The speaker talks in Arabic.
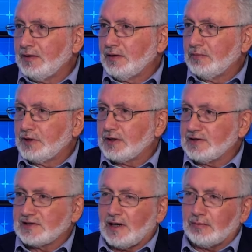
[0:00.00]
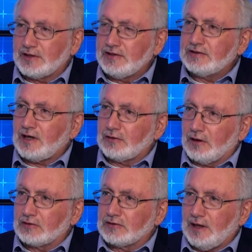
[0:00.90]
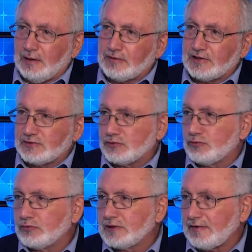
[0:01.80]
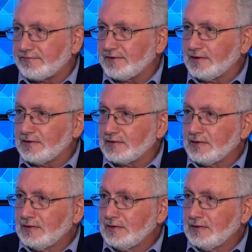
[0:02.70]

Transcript: بغزة عمليا على الأرض حماس هو نفذ